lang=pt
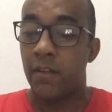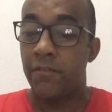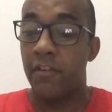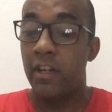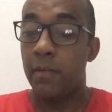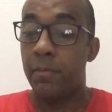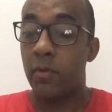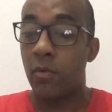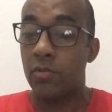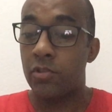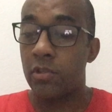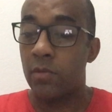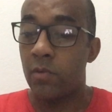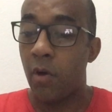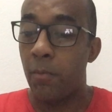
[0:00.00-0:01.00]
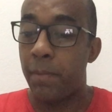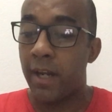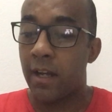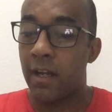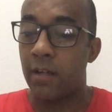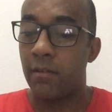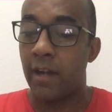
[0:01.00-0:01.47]
Filipe continuou
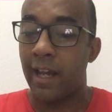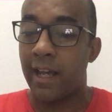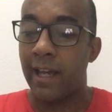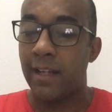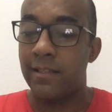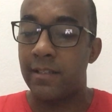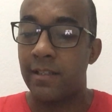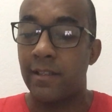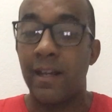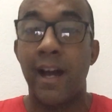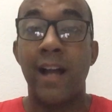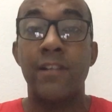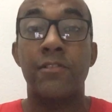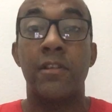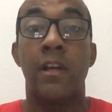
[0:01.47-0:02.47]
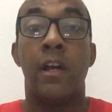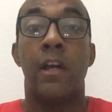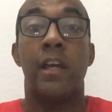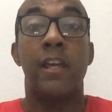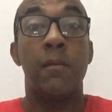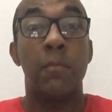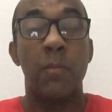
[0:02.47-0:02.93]
pregando naquela cidade
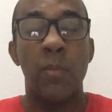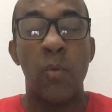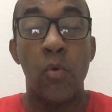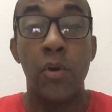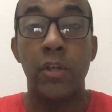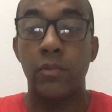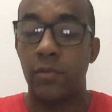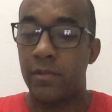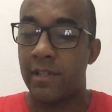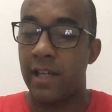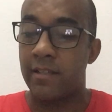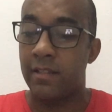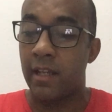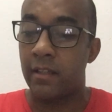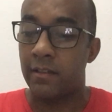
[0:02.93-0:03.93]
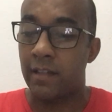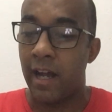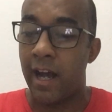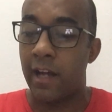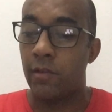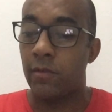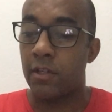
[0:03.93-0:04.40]
e muitos
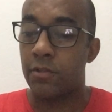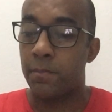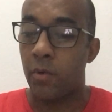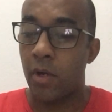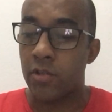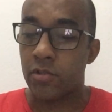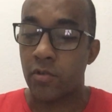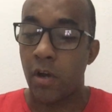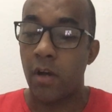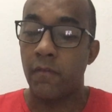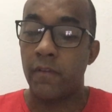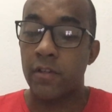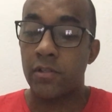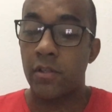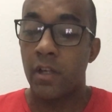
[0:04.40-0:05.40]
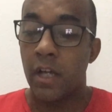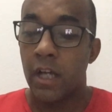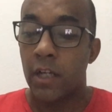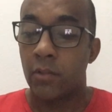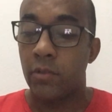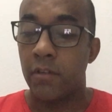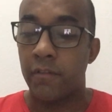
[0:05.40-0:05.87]
aceitaram as boas novas
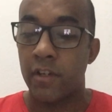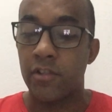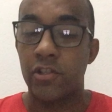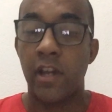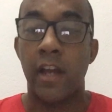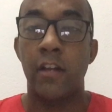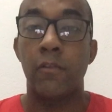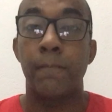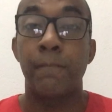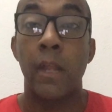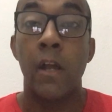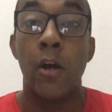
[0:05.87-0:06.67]
do Evangelho.